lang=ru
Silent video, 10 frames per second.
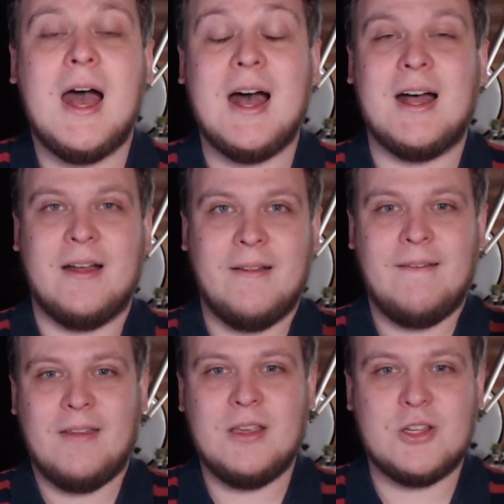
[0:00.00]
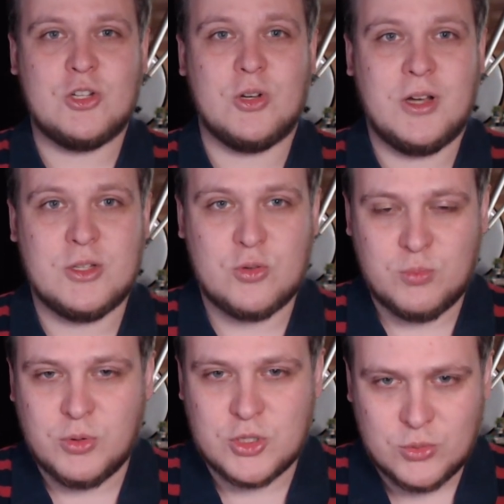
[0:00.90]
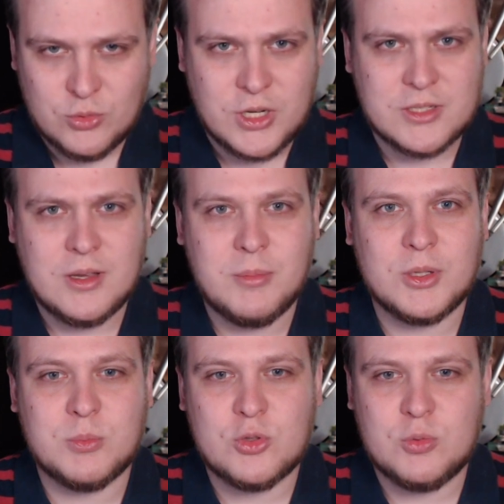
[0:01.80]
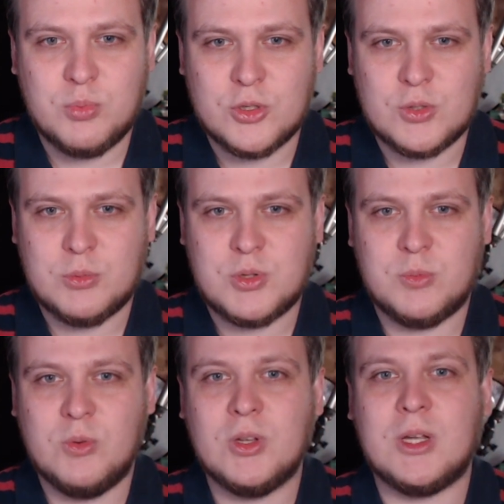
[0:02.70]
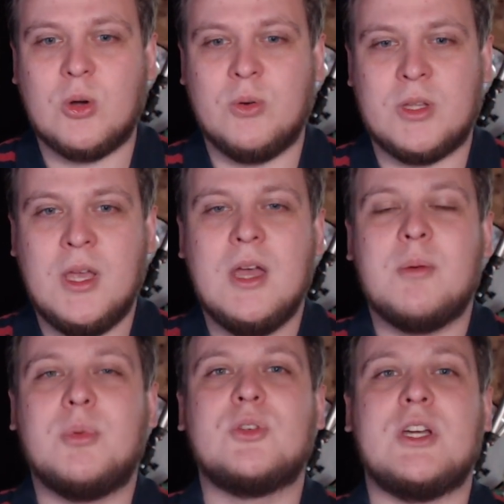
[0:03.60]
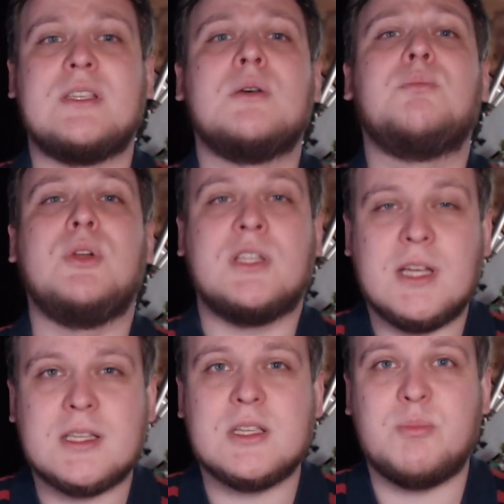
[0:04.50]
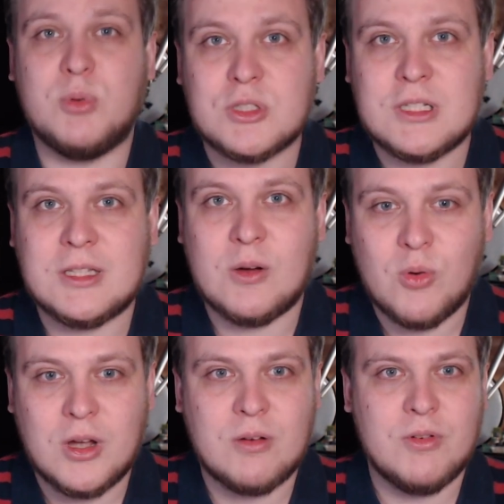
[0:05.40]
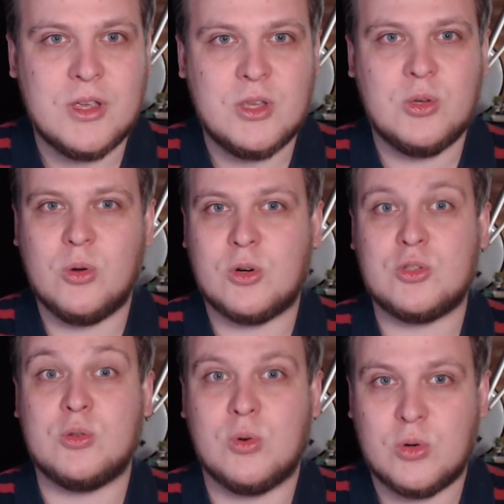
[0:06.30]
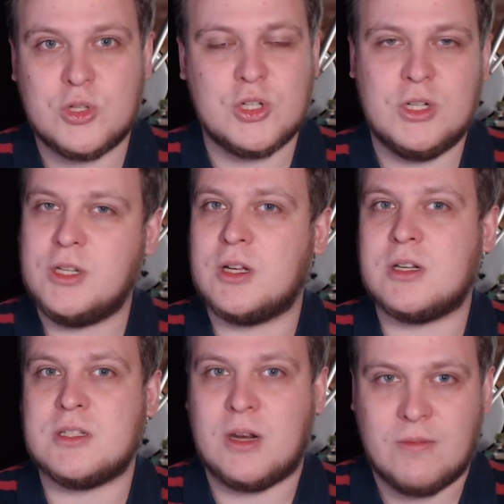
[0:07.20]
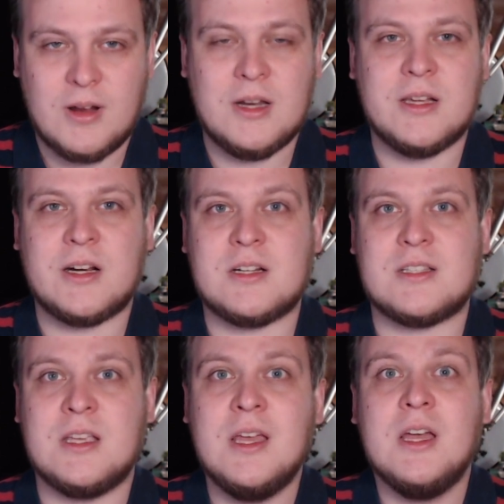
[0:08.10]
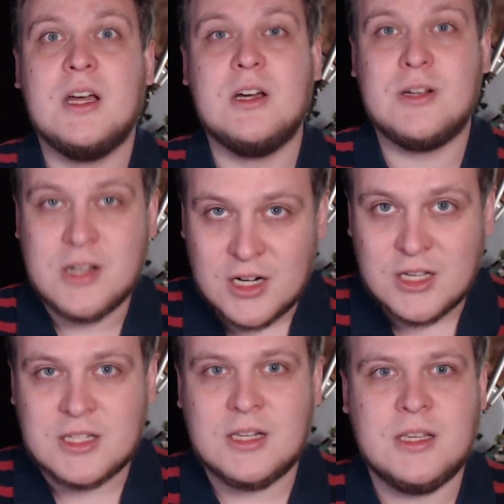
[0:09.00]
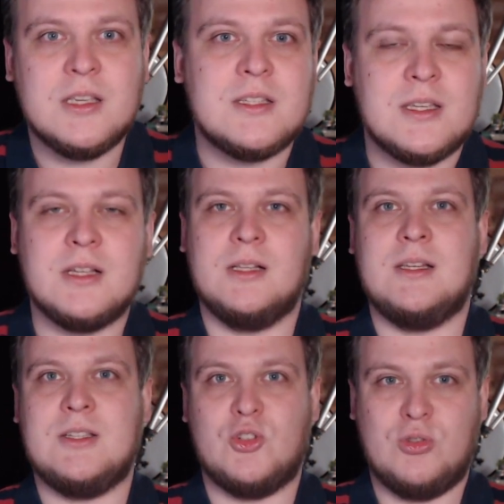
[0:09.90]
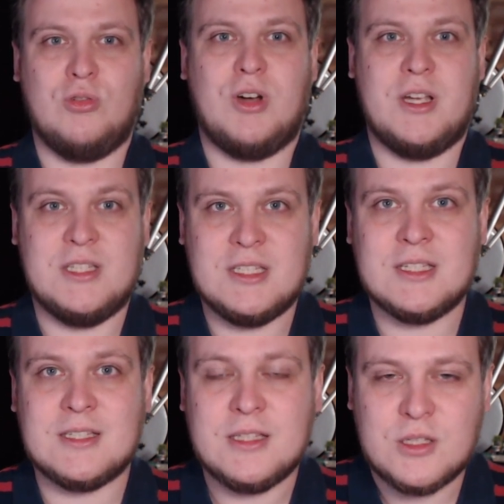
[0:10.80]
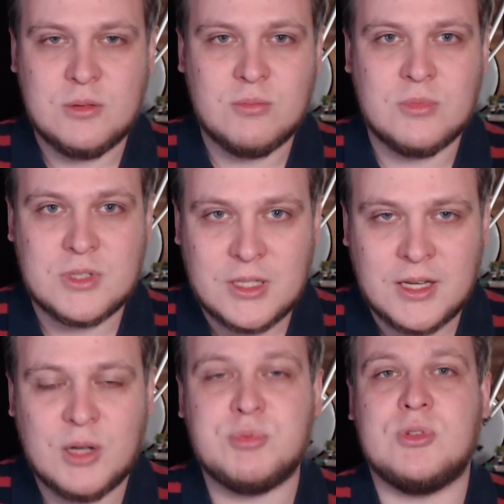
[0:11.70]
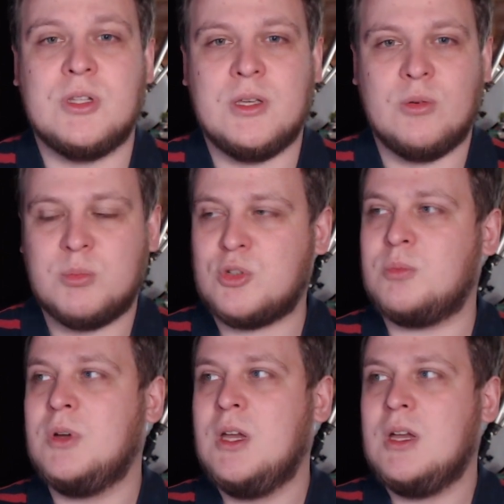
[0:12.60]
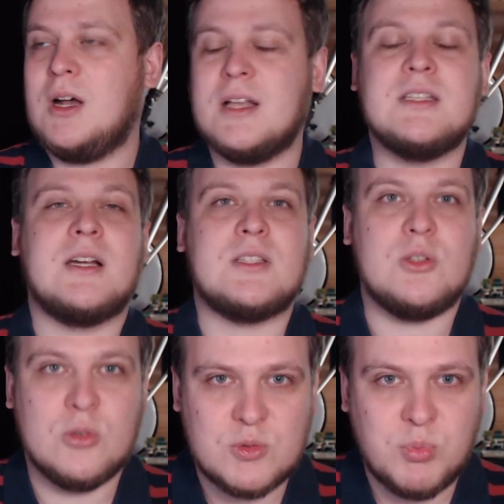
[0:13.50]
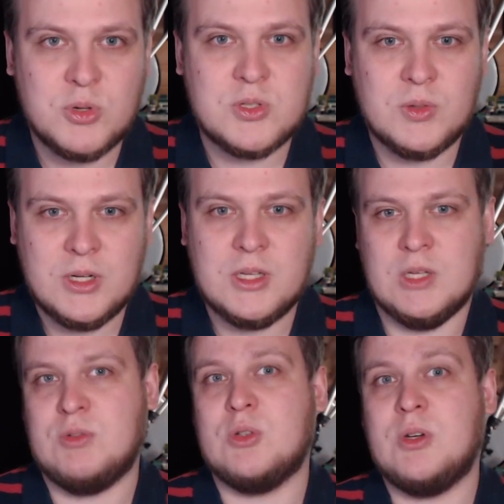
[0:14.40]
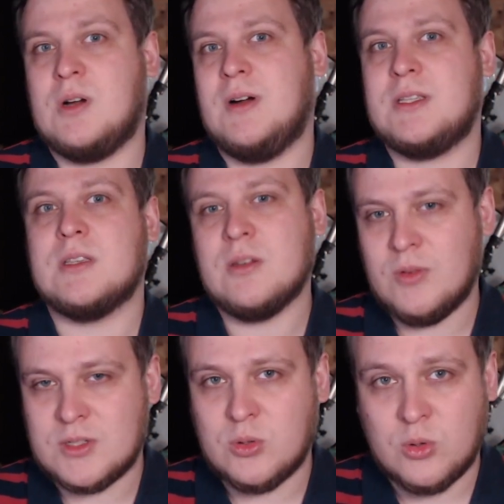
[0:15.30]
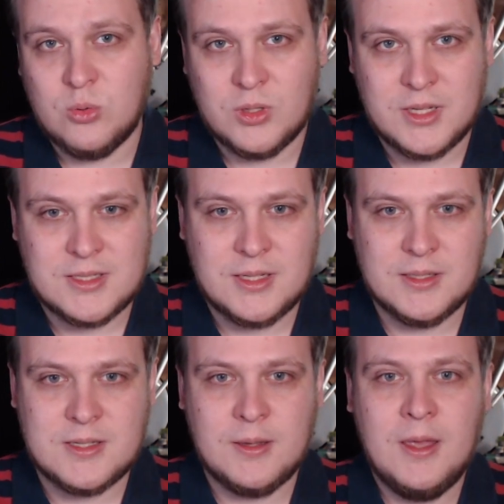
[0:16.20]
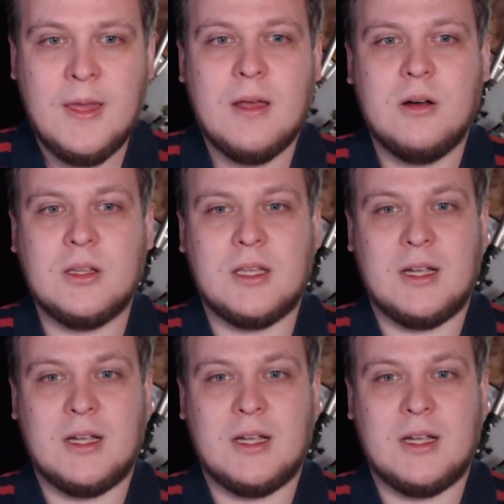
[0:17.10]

А, и еще, а чуть позже, ну сейчас, об этом чуть позже, в общем. Ну вот такой вот, получается, комплектация после того, как вы ее раскурочили, разорвали, разгрызли, сделали, что хотите с этим, с этой капсулой. В общем, один раз ее использовали, и все, и хватит, и у вас только кукла осталась. Вот эта